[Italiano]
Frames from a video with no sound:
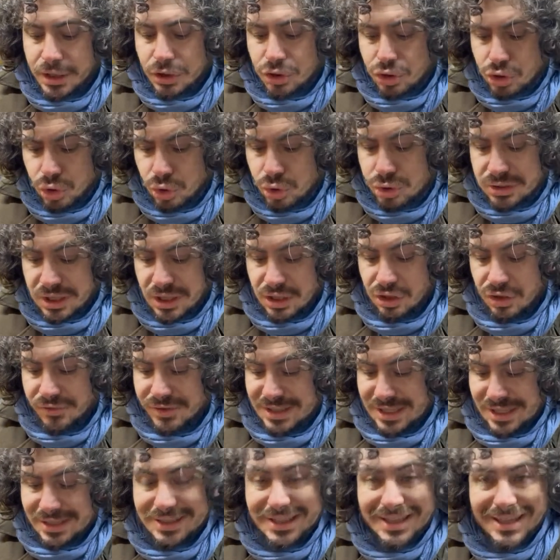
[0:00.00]
Tutte le
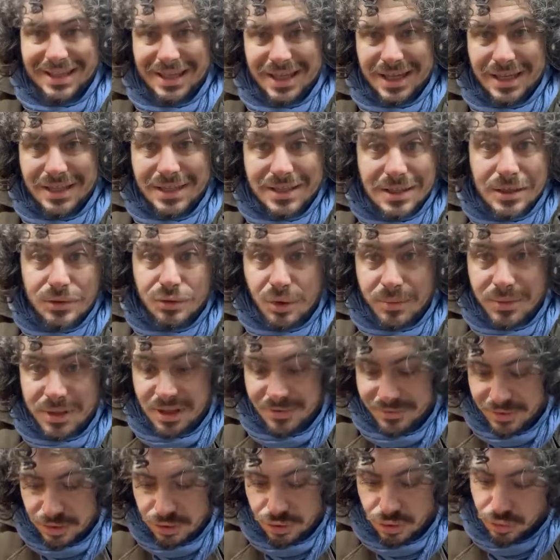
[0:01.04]
novità di LinkedIn nel
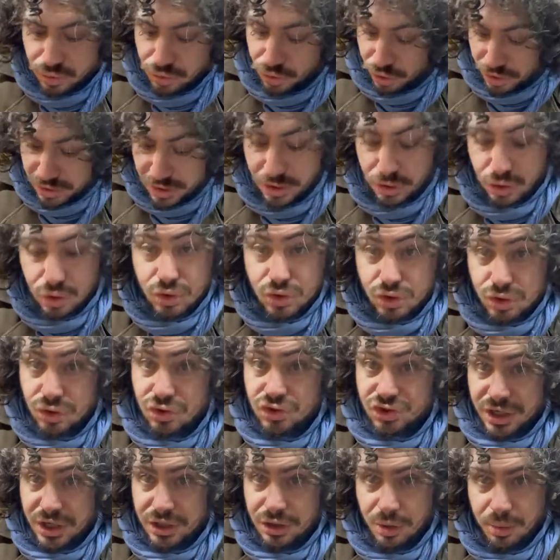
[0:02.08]
2021, che non sono
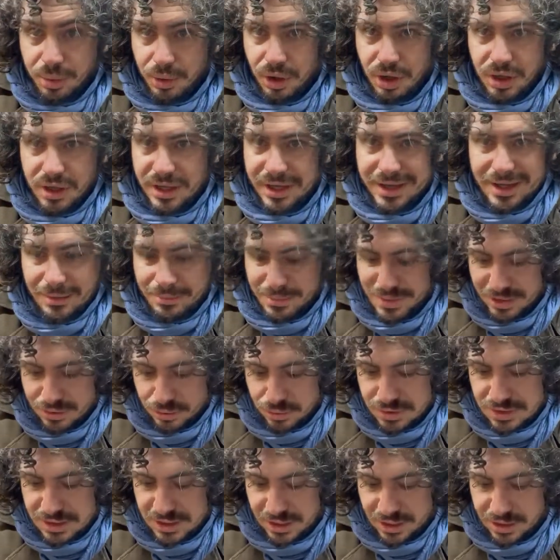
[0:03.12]
certo poche, è cambiato
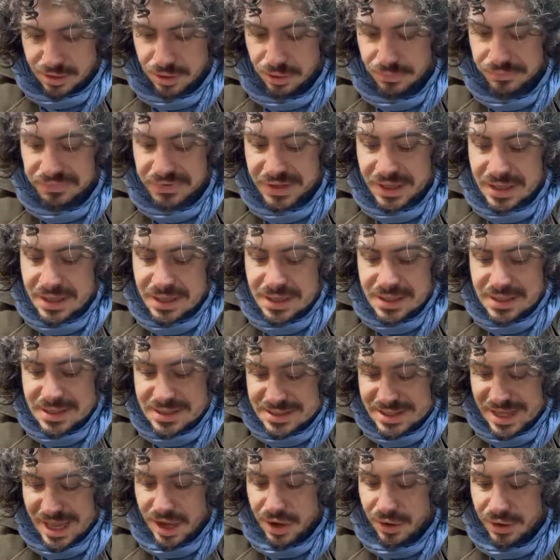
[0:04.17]
un sacco.
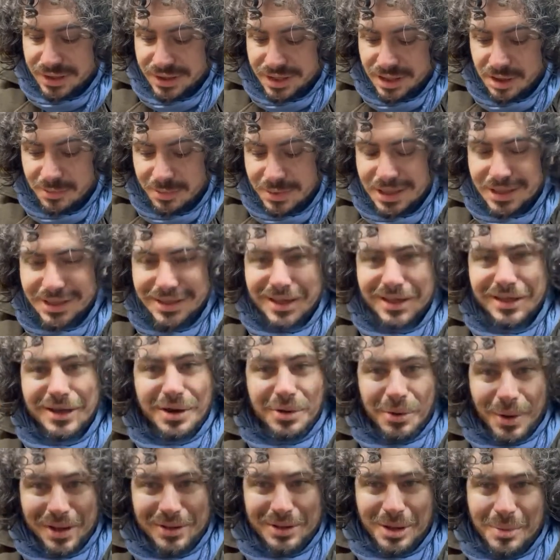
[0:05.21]
SEO e link building,
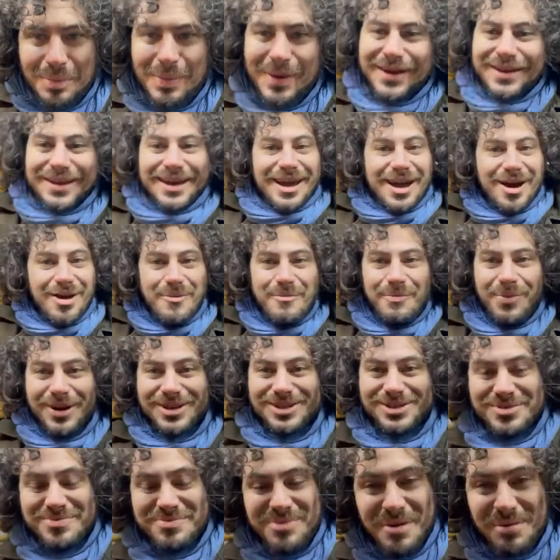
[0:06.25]
quando e perché? È un
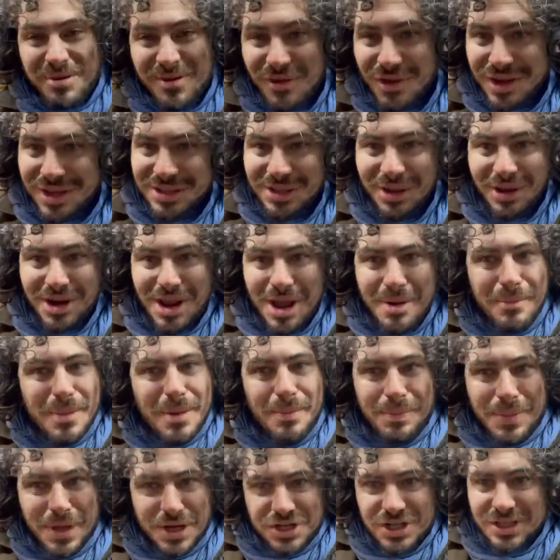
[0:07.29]
post un po' provocatorio, a me
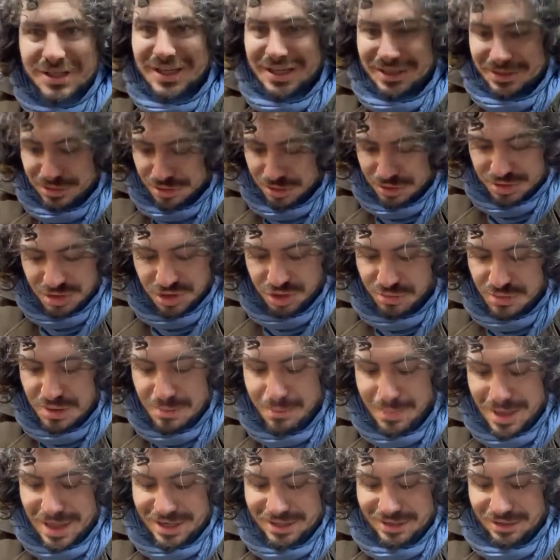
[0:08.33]
piace tanto, secondo me
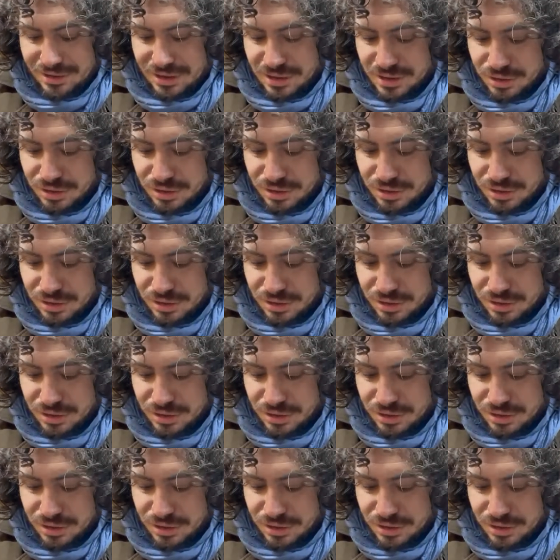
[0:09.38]
merita una